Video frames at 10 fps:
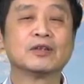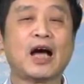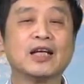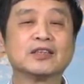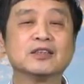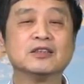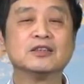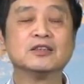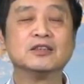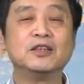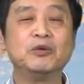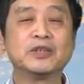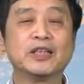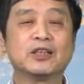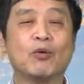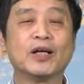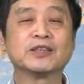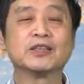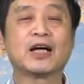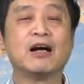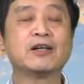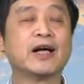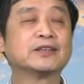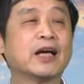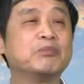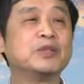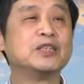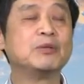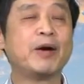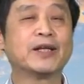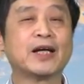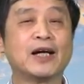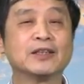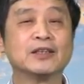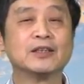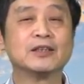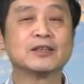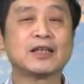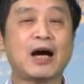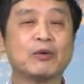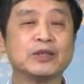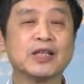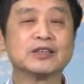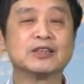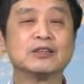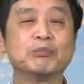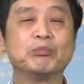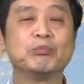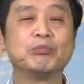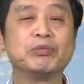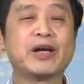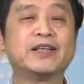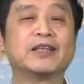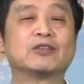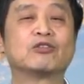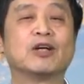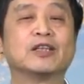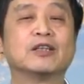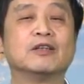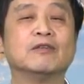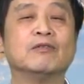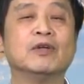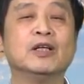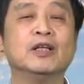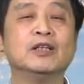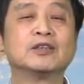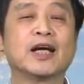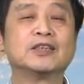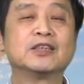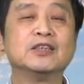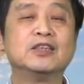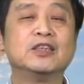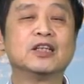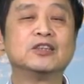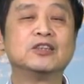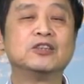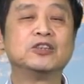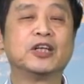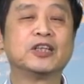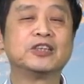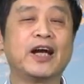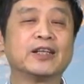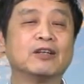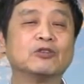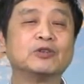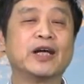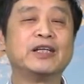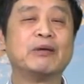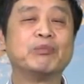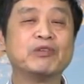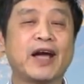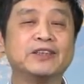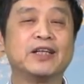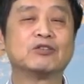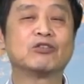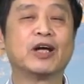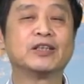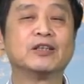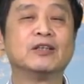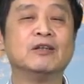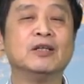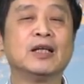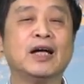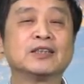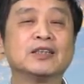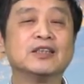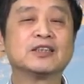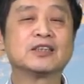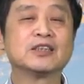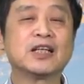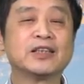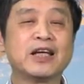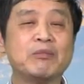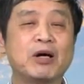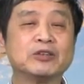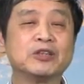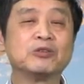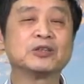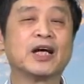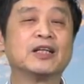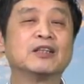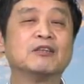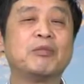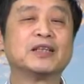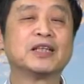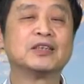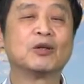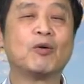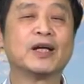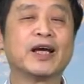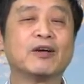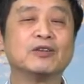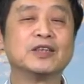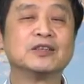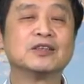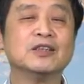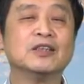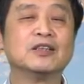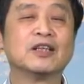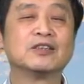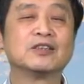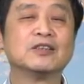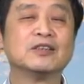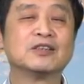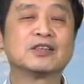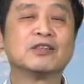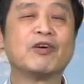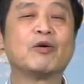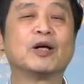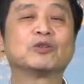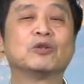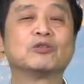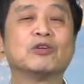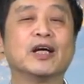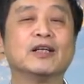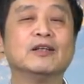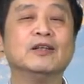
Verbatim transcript: 他是因为这些话是高岗在批判他的大会上是不敢讲出来的，在自己的写的讲讨中间也不敢写出来的，他只能私下见毛泽东才能够把这些话两个人的私私房话说出来，